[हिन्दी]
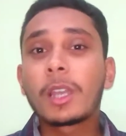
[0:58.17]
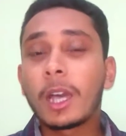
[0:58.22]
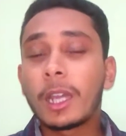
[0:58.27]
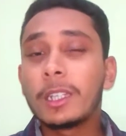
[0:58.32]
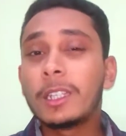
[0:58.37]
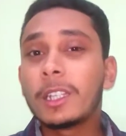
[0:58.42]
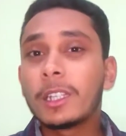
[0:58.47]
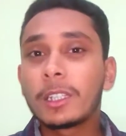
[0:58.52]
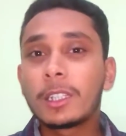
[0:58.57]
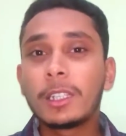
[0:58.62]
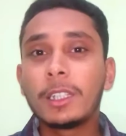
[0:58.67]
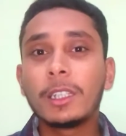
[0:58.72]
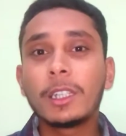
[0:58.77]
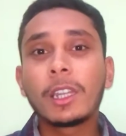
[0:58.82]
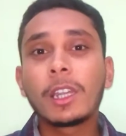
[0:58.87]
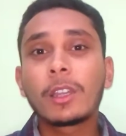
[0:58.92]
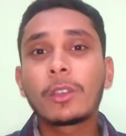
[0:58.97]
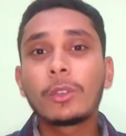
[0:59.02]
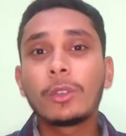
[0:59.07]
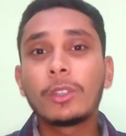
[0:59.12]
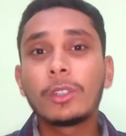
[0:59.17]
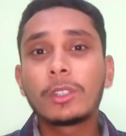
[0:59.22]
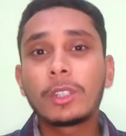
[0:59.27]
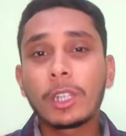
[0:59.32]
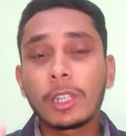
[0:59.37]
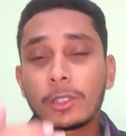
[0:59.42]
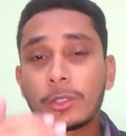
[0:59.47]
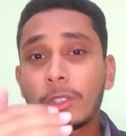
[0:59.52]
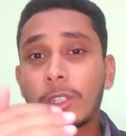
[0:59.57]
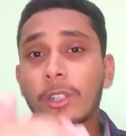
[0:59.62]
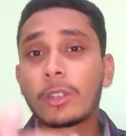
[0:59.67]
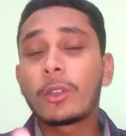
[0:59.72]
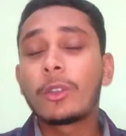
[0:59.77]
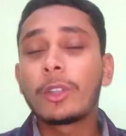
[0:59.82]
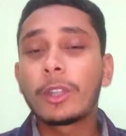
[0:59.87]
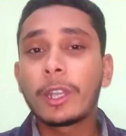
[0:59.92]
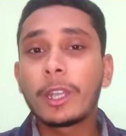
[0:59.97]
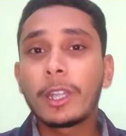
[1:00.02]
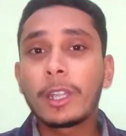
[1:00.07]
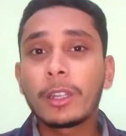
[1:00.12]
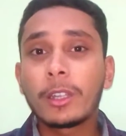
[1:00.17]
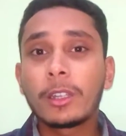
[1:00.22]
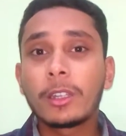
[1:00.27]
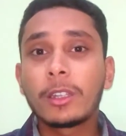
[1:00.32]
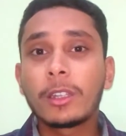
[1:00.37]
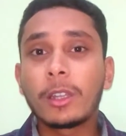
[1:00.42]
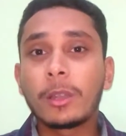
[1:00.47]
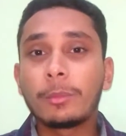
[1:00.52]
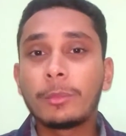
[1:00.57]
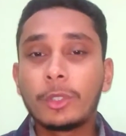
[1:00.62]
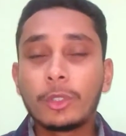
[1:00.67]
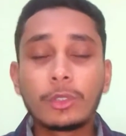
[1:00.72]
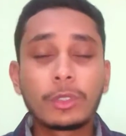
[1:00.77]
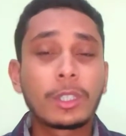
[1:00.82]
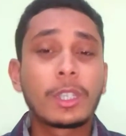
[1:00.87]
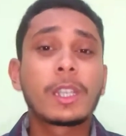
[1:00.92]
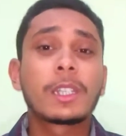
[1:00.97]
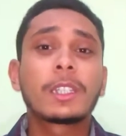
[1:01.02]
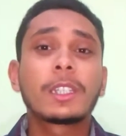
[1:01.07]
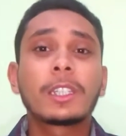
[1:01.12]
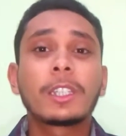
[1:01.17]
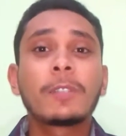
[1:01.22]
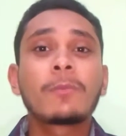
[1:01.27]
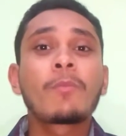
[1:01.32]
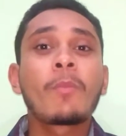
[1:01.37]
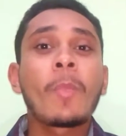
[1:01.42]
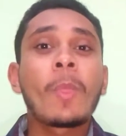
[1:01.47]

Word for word: गालियाँ थी या कोई सेक्सुअल कंटेंट हम यूज़ करते थे